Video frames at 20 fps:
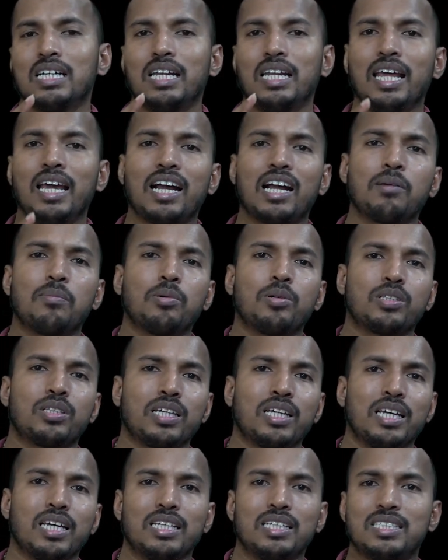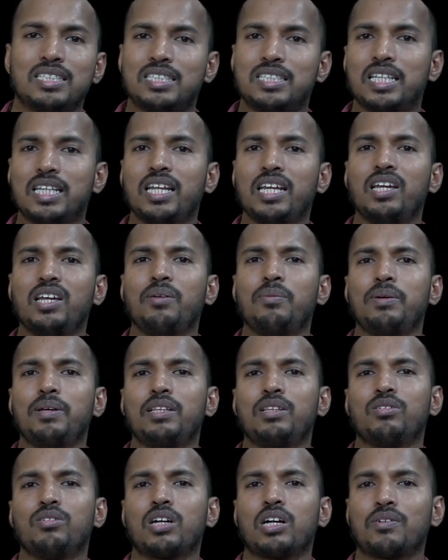లేకపోతే స్త్రీ
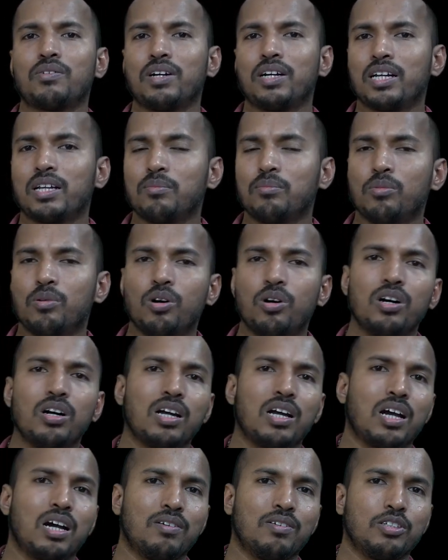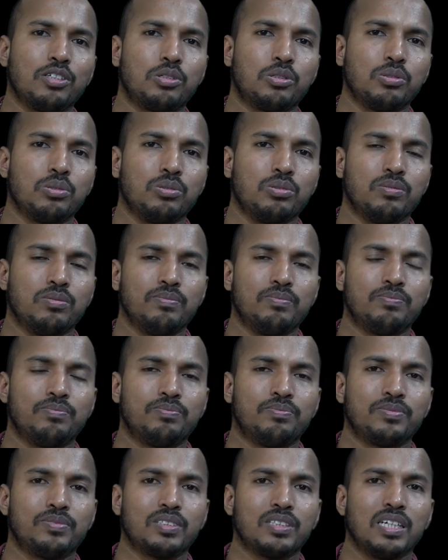మీద ఉన్నటువంటి మోహం కావచ్చు
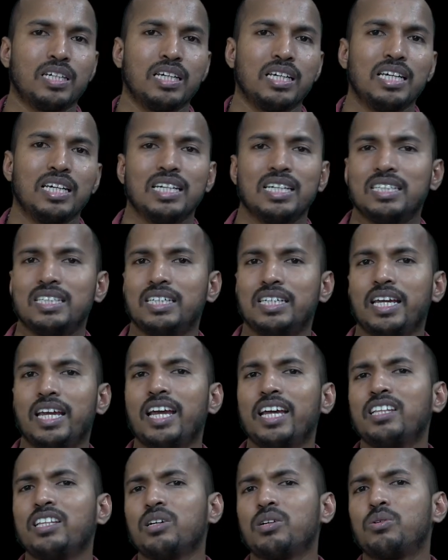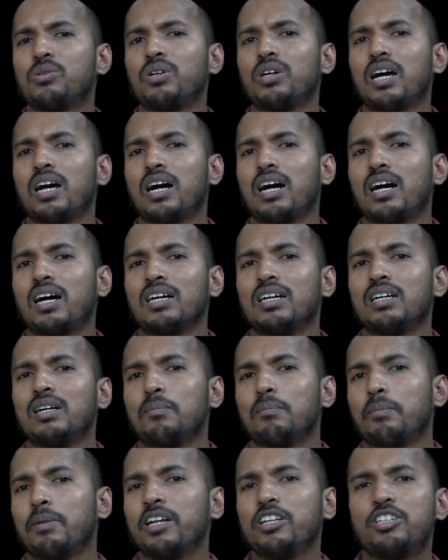ఇది ఏది కూడా
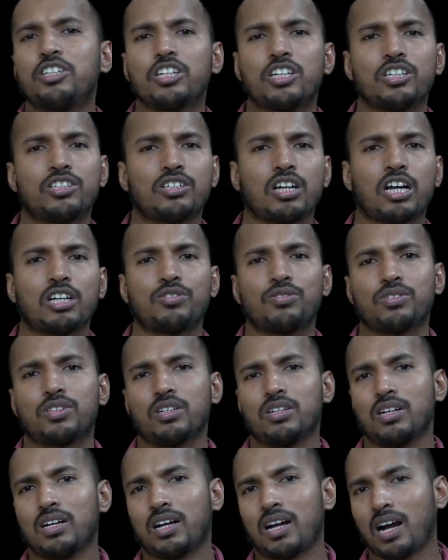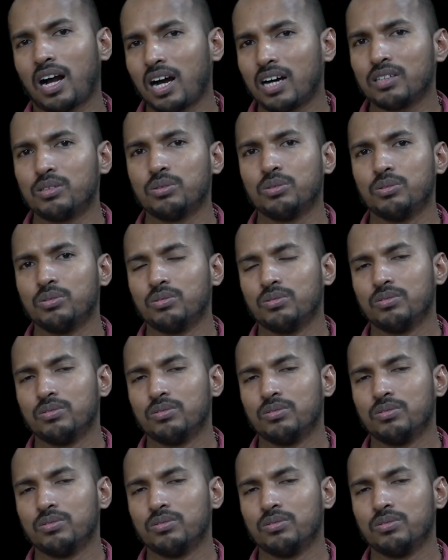మనిషికి శాశ్వతం కాదు